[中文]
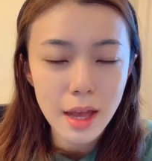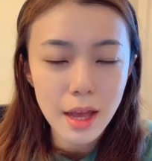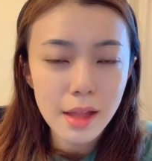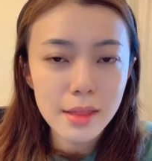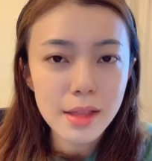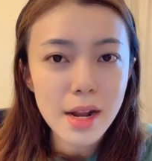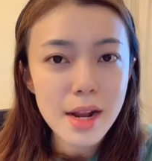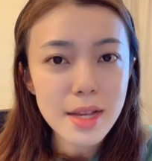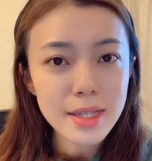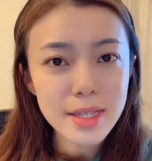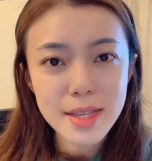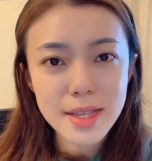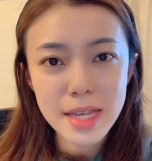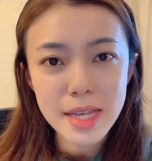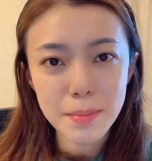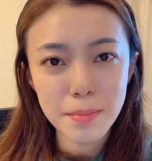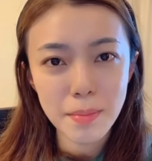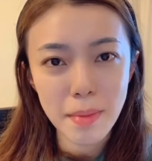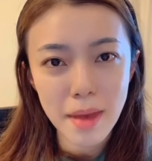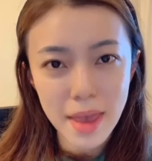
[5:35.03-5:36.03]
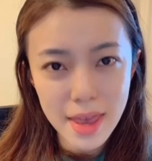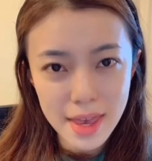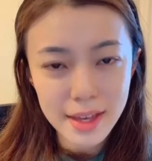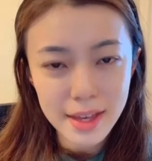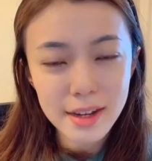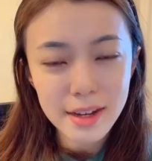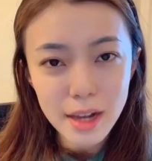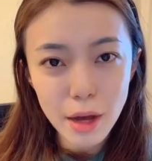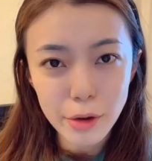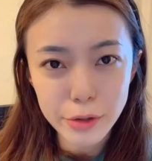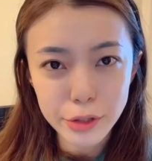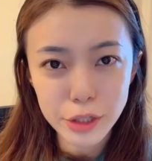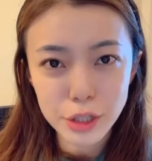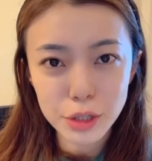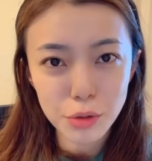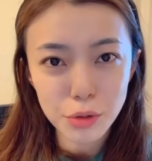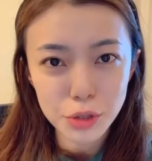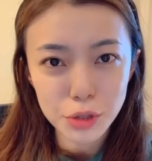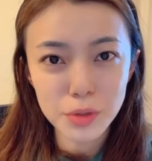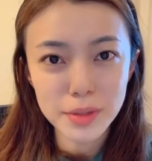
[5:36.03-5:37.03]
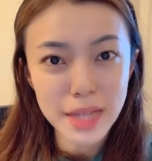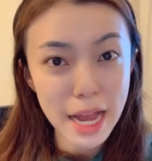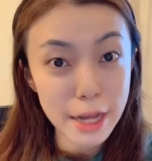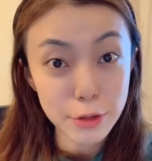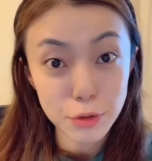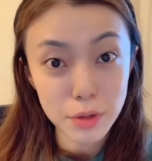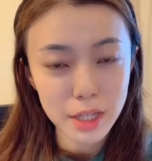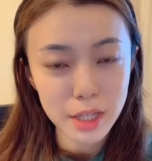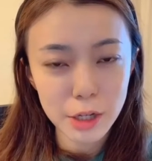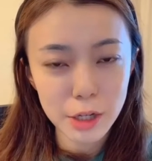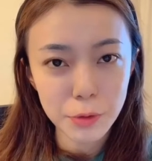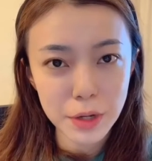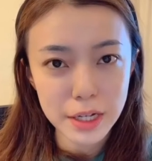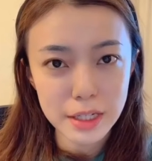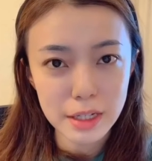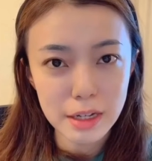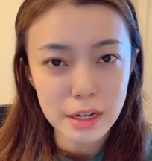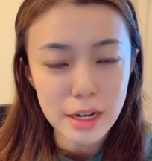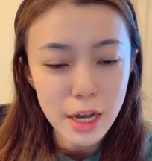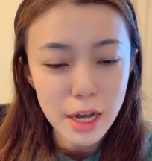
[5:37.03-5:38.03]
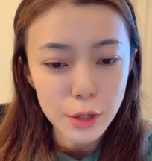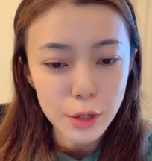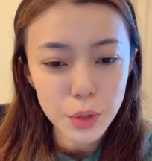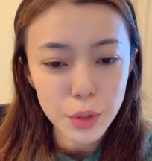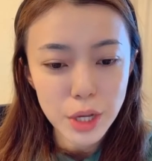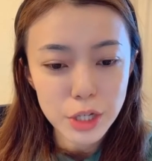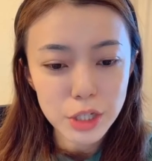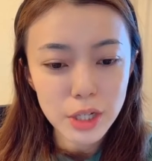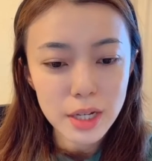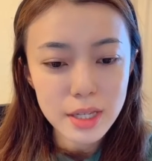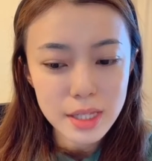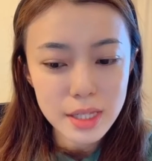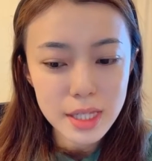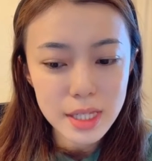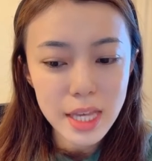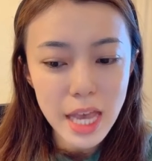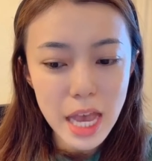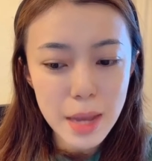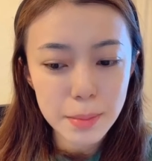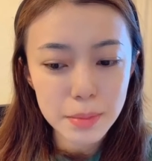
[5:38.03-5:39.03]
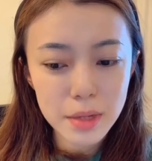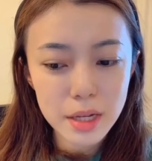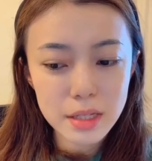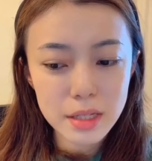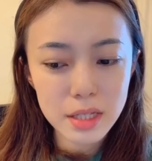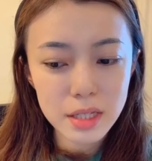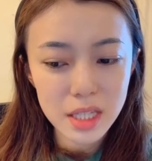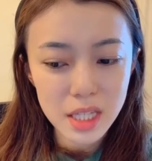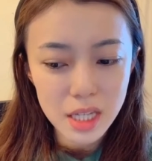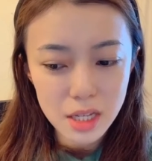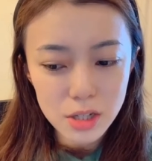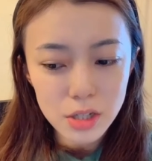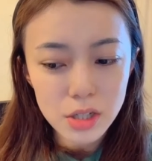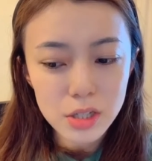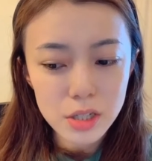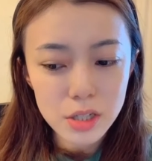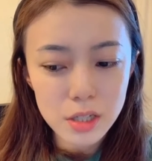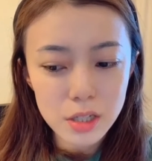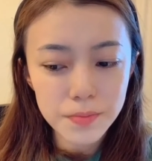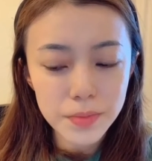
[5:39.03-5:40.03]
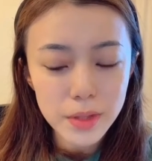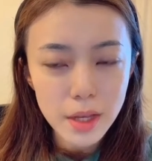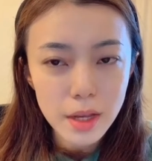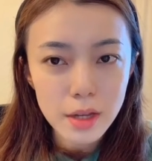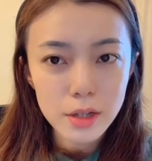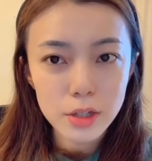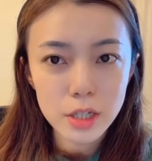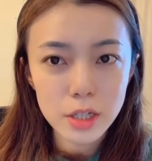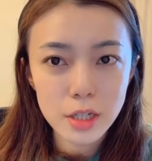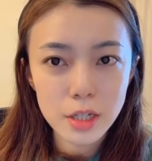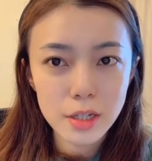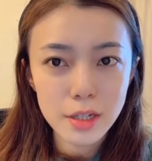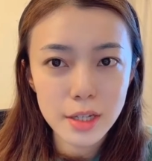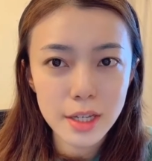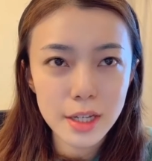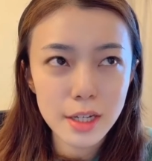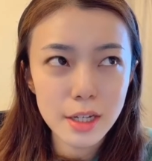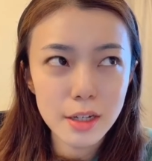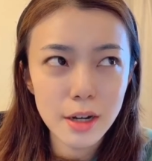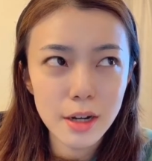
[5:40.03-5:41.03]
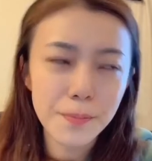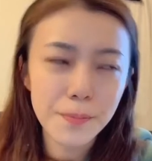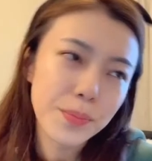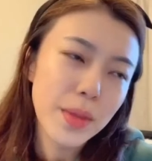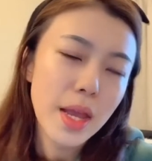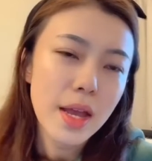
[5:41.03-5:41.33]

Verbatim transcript: 当然现在每一个老师都是有大学 degree 的，所以这个 C M 呢其实是一个。